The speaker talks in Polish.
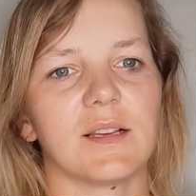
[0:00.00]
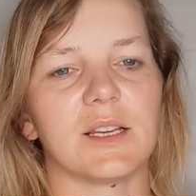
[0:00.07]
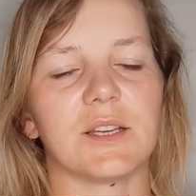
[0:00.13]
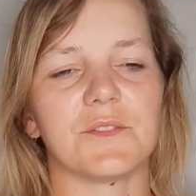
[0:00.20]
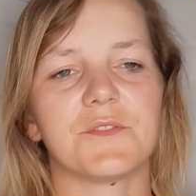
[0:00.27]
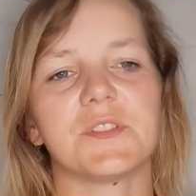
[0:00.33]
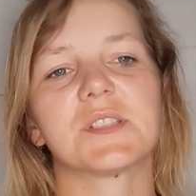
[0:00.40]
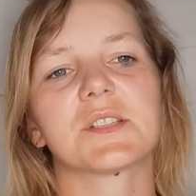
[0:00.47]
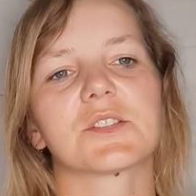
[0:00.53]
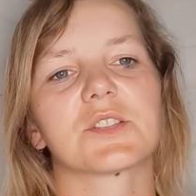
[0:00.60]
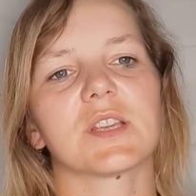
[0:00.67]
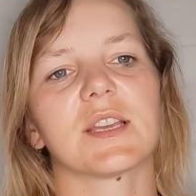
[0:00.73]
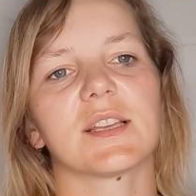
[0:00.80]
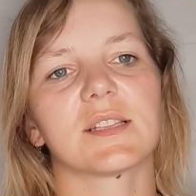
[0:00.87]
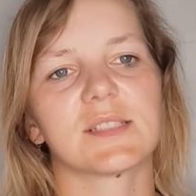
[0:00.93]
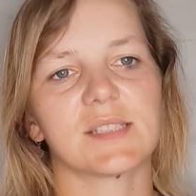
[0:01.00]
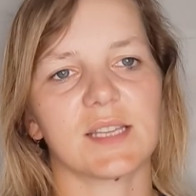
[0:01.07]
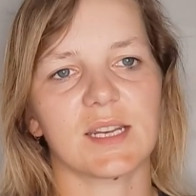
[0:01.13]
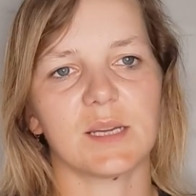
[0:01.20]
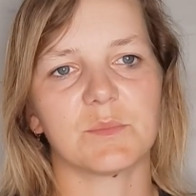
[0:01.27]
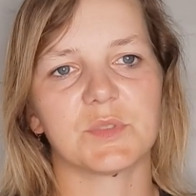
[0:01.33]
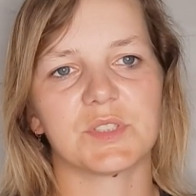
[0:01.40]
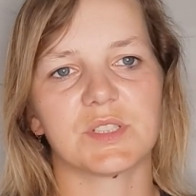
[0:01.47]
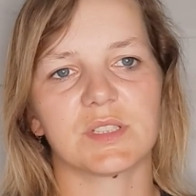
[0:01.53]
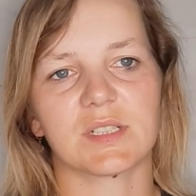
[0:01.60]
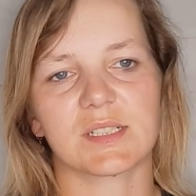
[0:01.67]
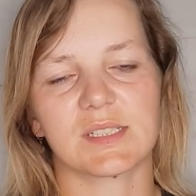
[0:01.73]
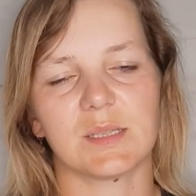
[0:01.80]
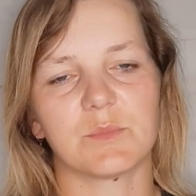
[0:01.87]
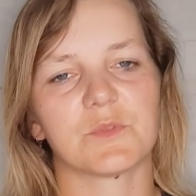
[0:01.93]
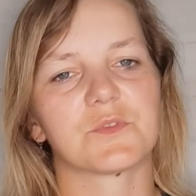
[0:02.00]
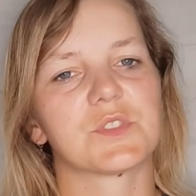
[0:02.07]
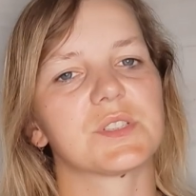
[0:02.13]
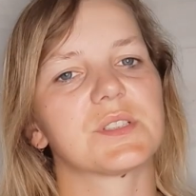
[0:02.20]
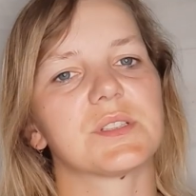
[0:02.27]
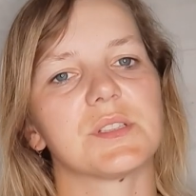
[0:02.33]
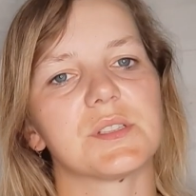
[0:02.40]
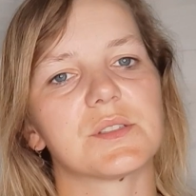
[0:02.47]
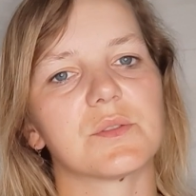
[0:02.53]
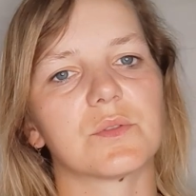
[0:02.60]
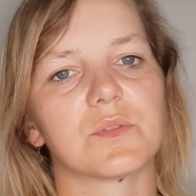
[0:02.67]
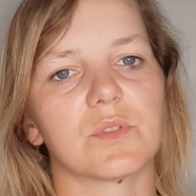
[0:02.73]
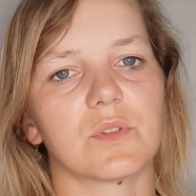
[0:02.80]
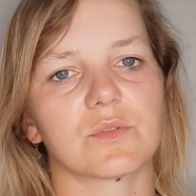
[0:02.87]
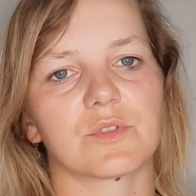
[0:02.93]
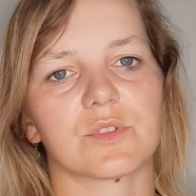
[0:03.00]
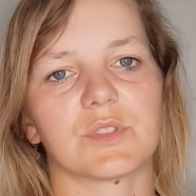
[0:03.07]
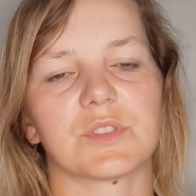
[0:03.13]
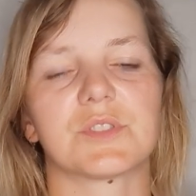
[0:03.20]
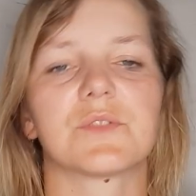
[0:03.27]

E, w Iskrze staramy się tak samo wszyscy instruktorzy,